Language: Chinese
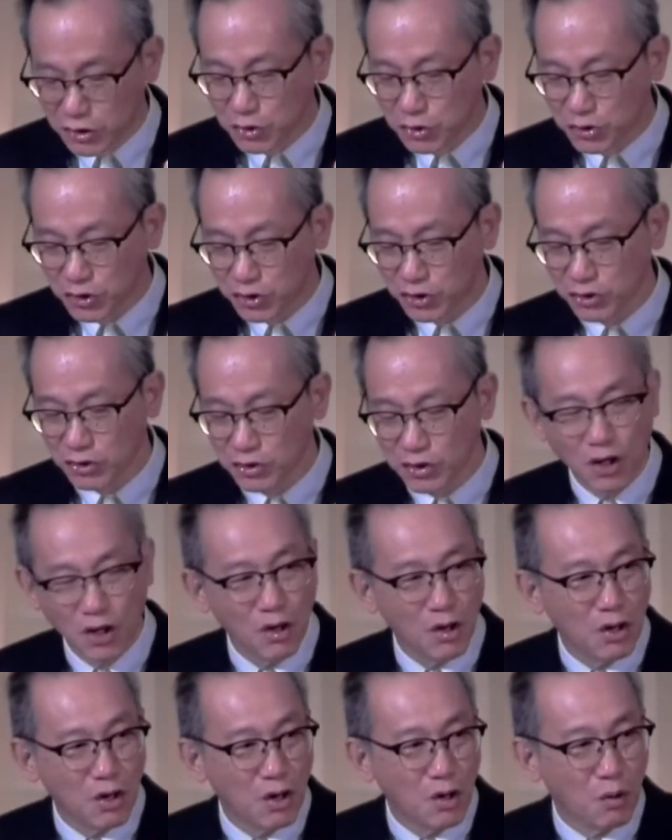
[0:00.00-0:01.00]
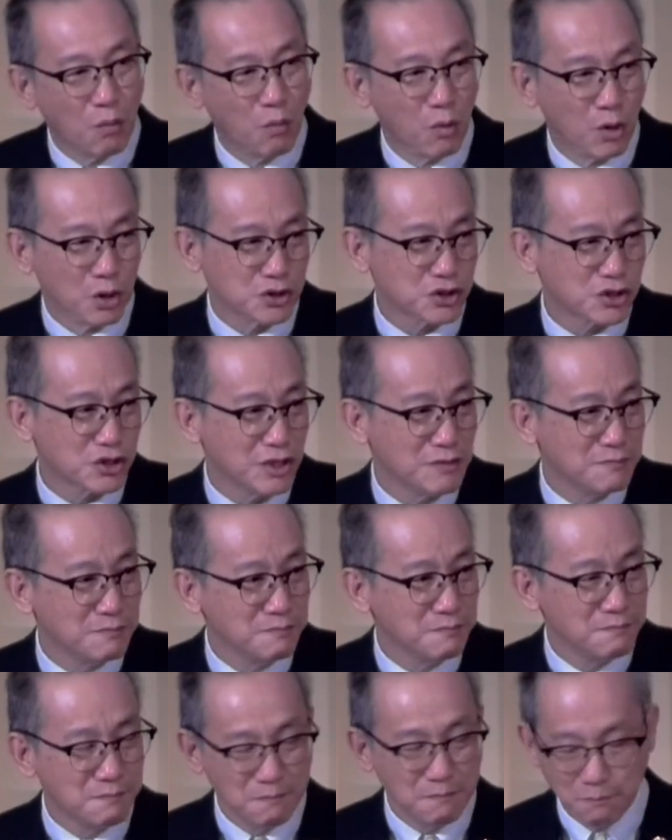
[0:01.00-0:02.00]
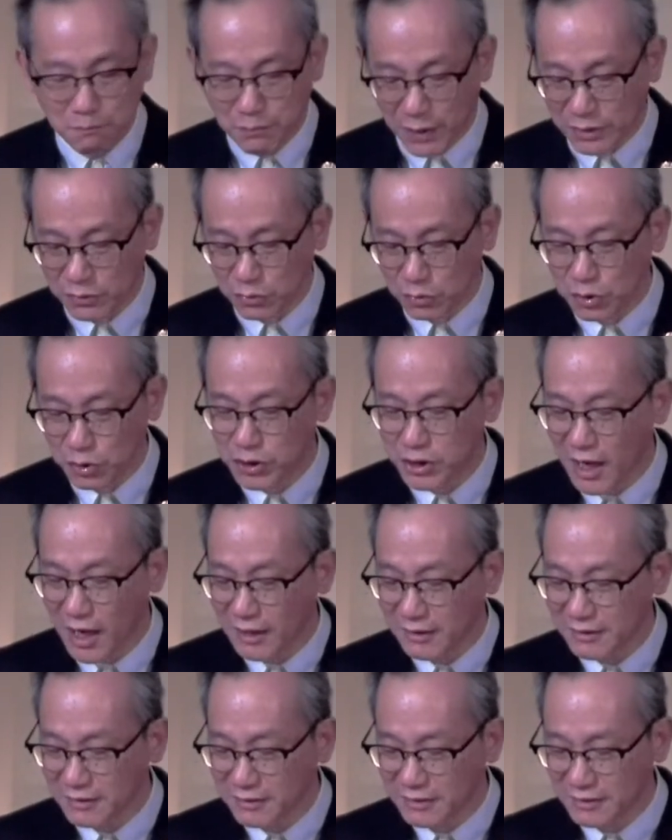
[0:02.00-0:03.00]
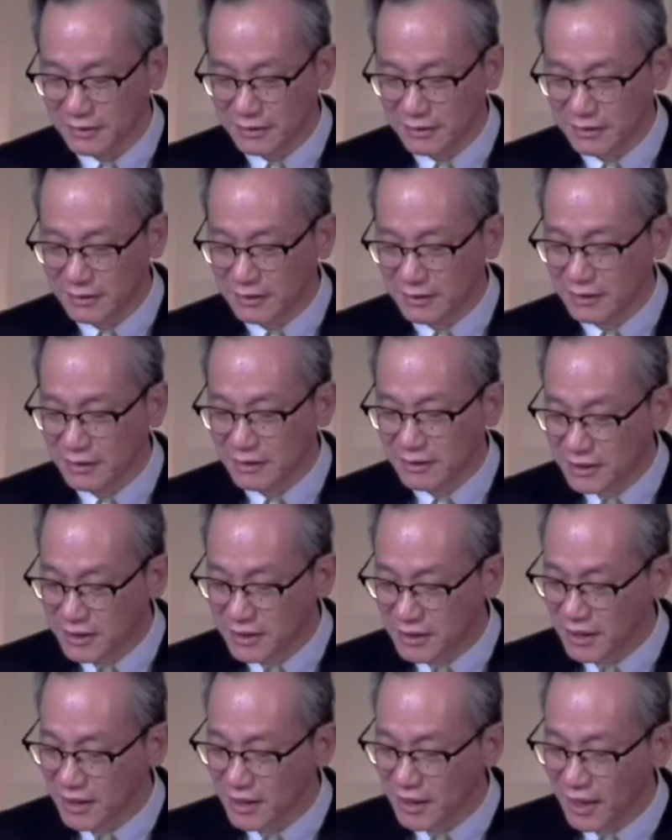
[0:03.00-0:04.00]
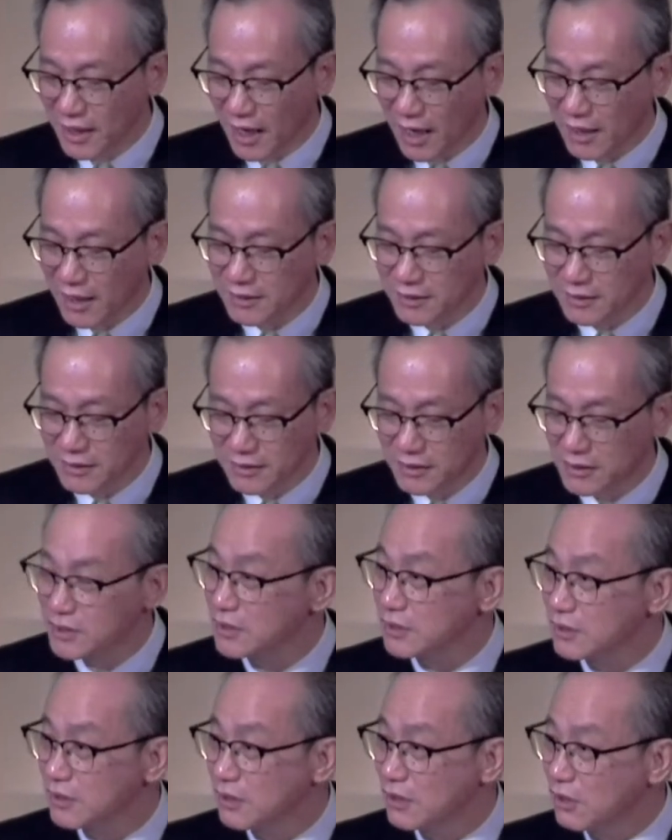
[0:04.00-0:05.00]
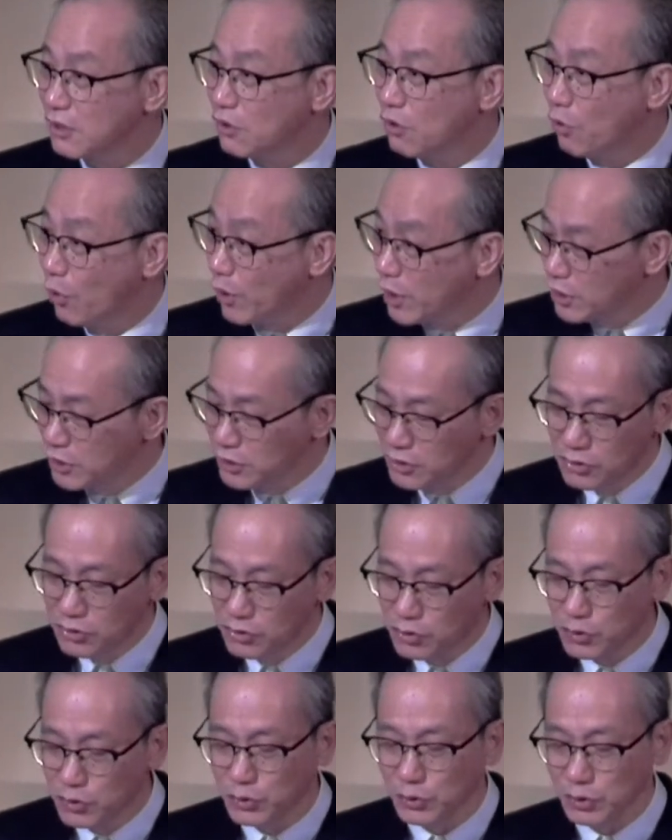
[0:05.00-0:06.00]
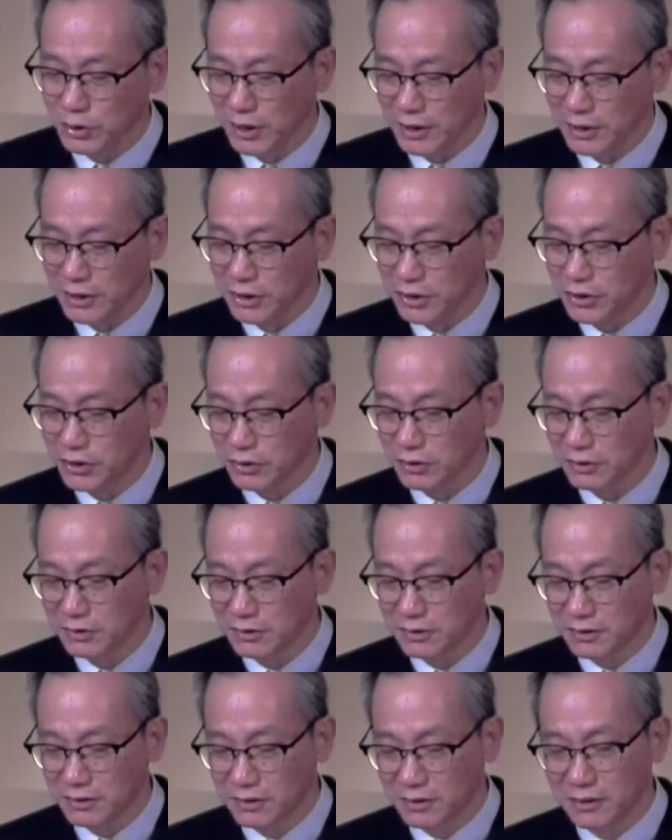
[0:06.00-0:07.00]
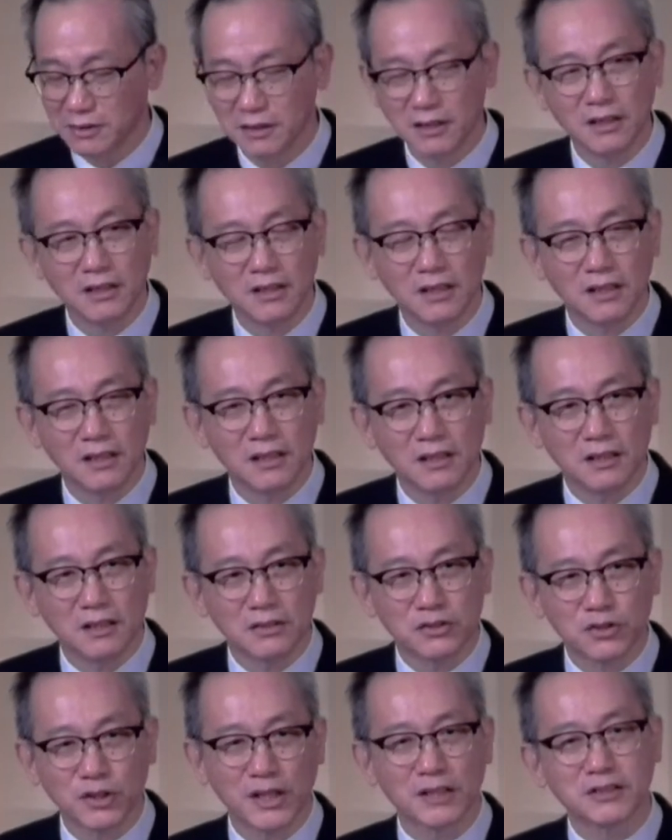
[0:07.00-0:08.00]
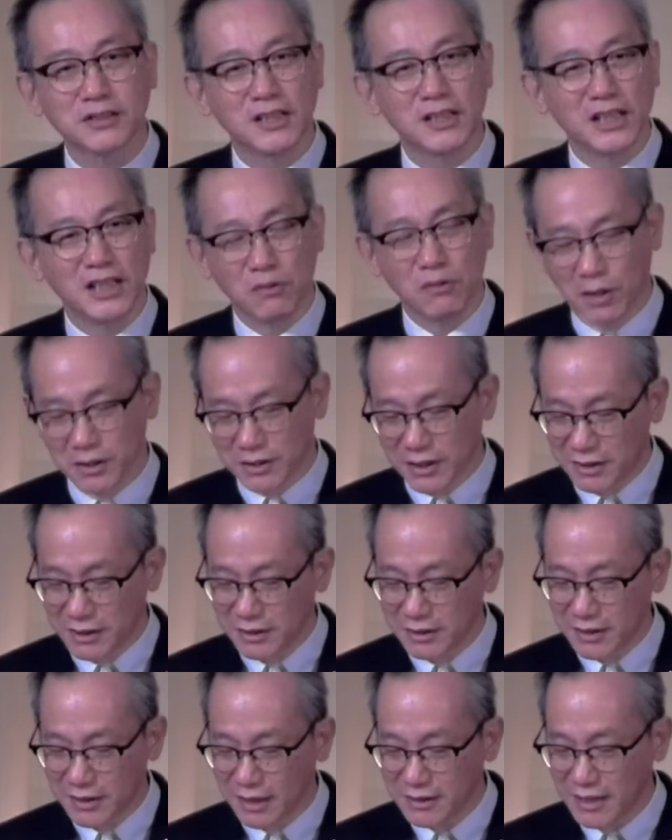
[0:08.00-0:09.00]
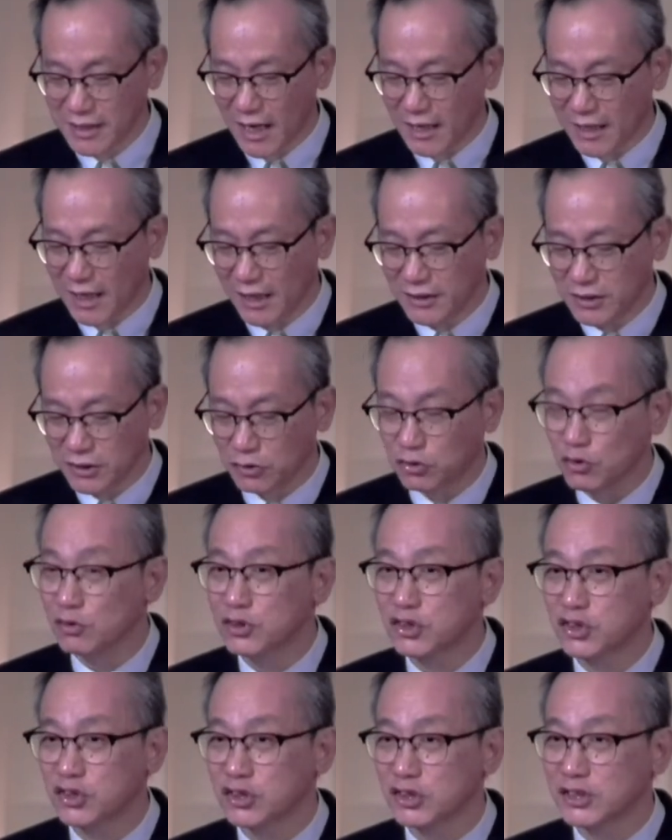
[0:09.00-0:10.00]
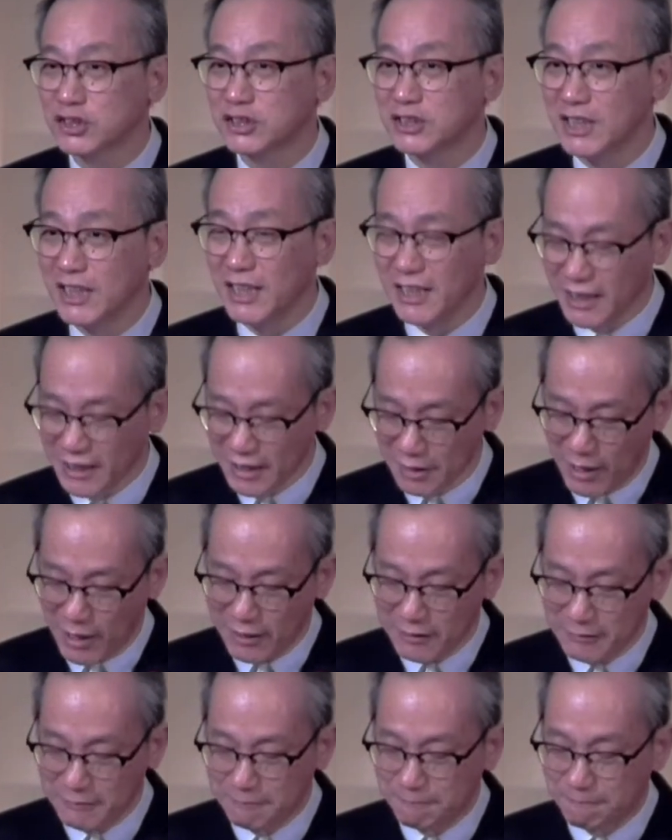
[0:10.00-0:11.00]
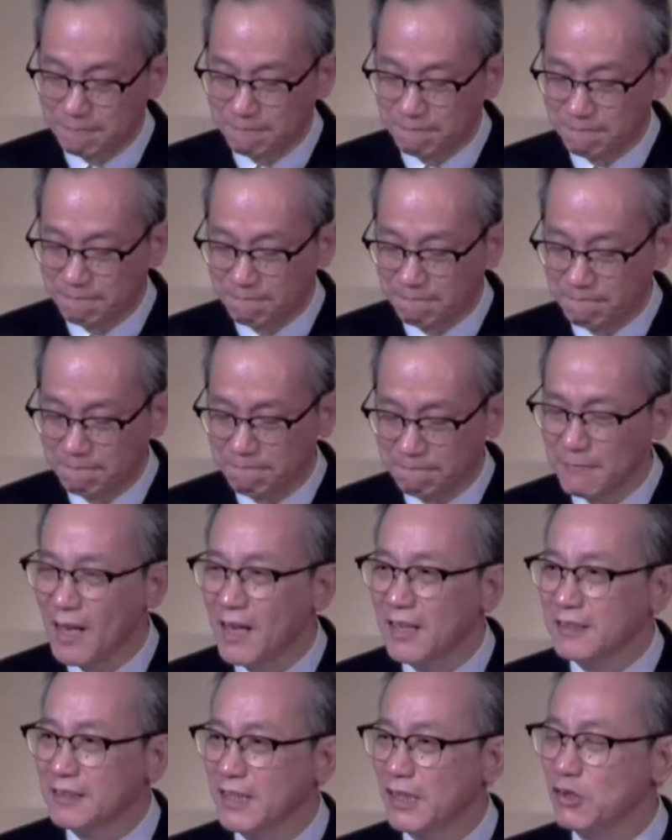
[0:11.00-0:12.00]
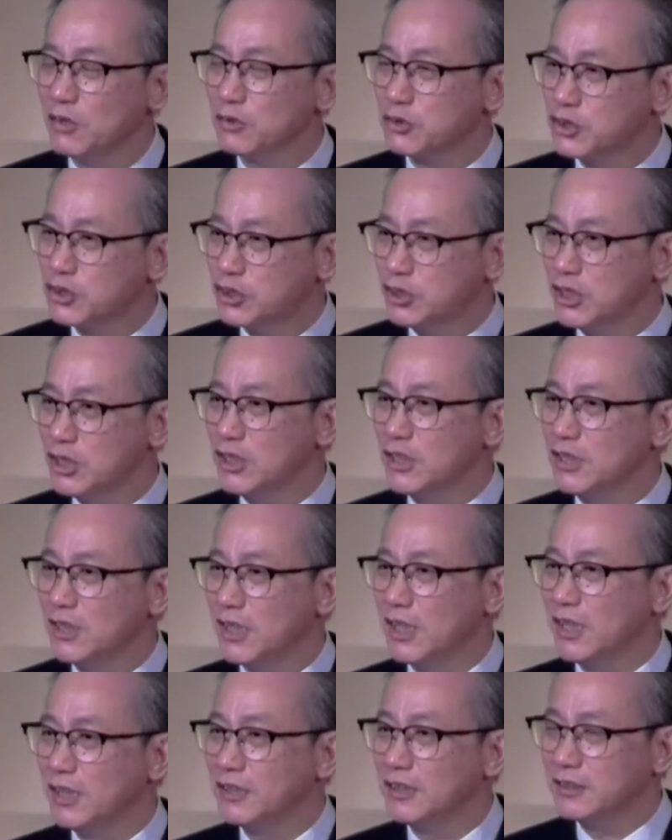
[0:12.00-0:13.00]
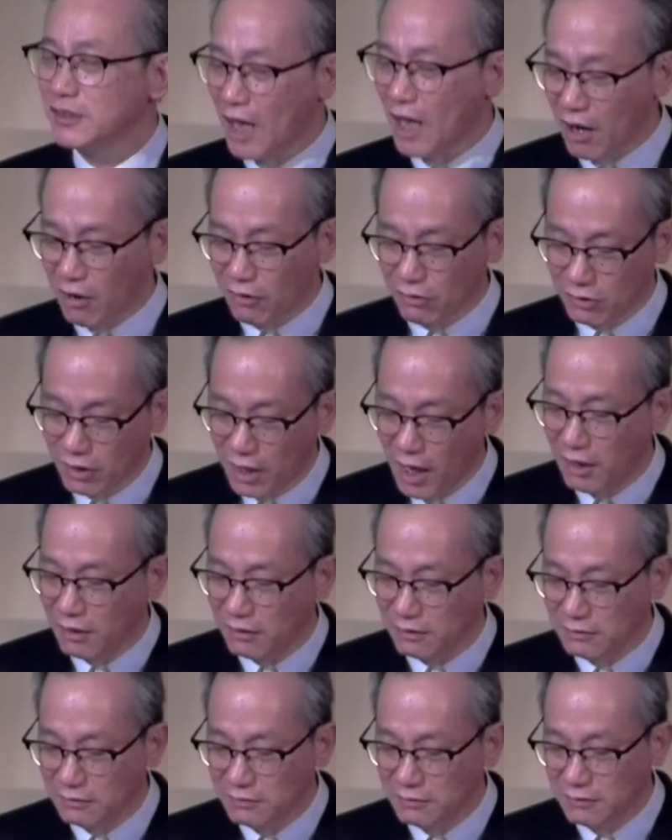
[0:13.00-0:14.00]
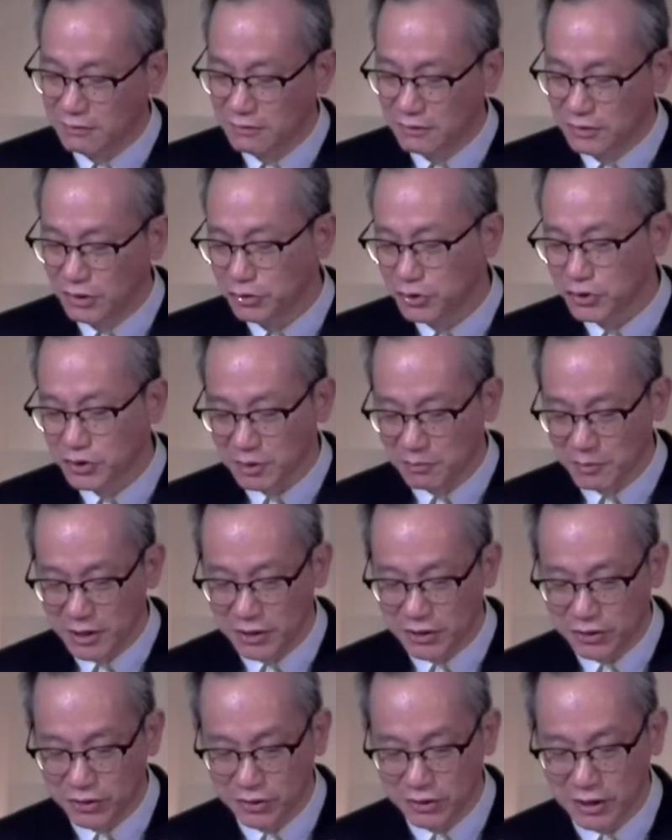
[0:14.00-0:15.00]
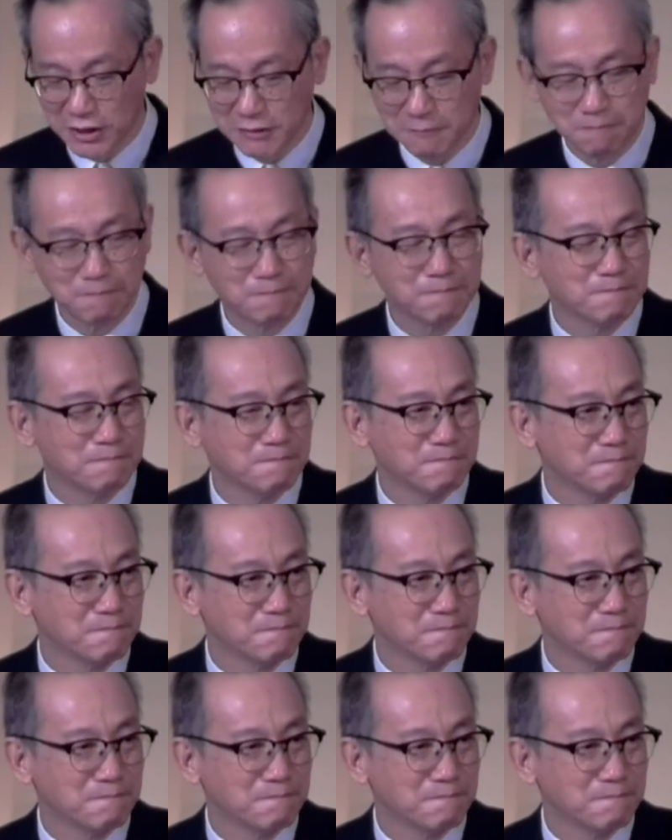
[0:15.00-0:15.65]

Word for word: 这就是我身本无乡，心安是归处的意思。说到这里，我相信大家开始重视心灵了吧？那用心灵祷告又是什么意思呢？